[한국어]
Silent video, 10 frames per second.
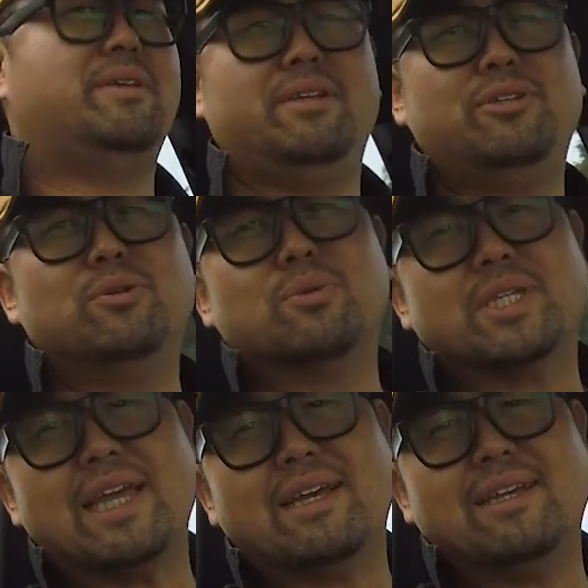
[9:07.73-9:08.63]
이 정도
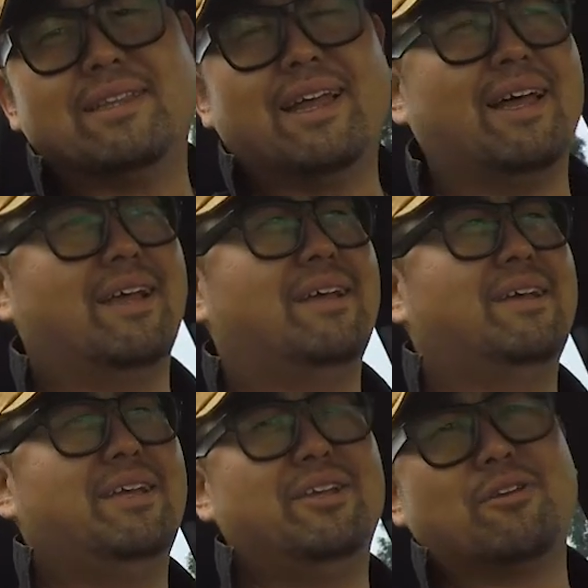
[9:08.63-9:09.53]
차이가 있다,
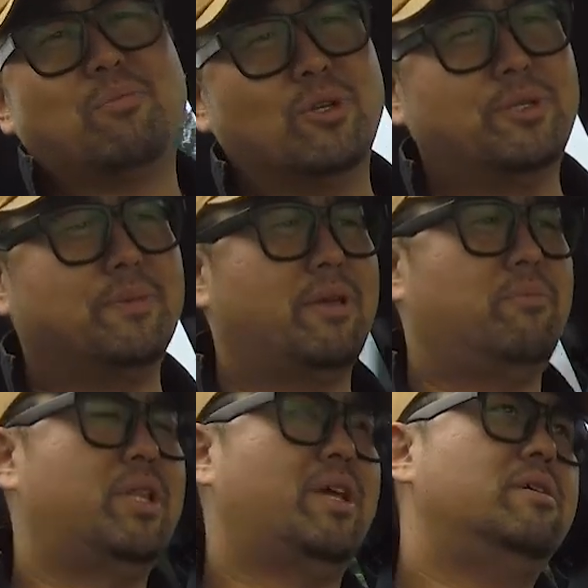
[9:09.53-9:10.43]
이렇게 보시면
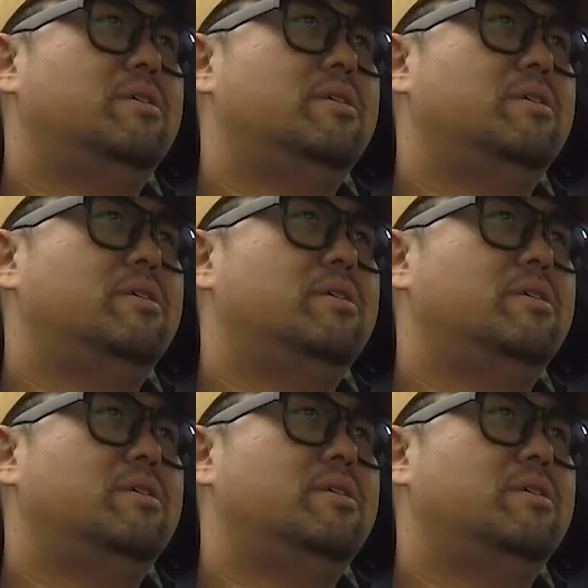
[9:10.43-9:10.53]
됩니다.